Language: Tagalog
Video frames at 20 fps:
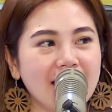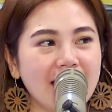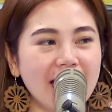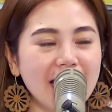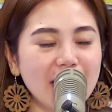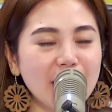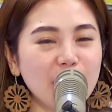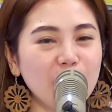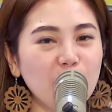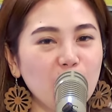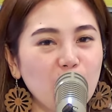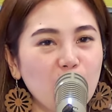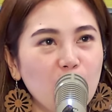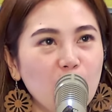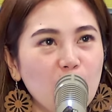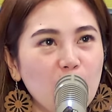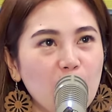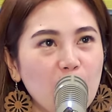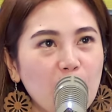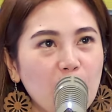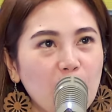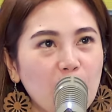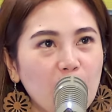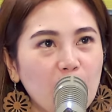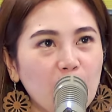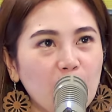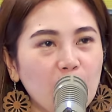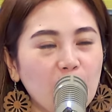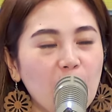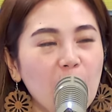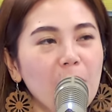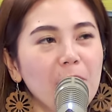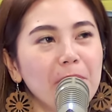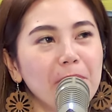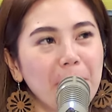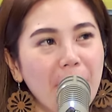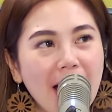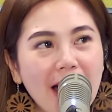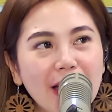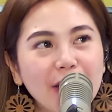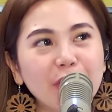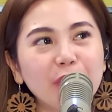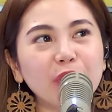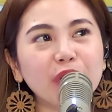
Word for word: ay eh yung kung paano